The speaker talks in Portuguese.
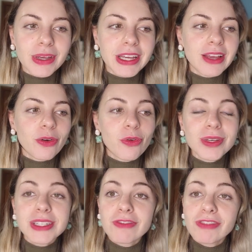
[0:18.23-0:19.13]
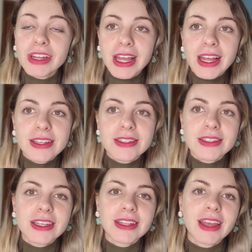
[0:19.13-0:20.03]
peguei algumas
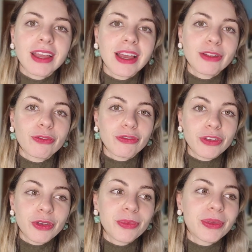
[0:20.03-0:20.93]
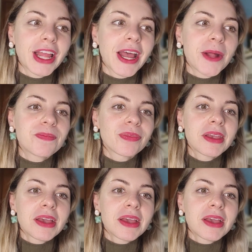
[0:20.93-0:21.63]
referências que tem aí no filme, né?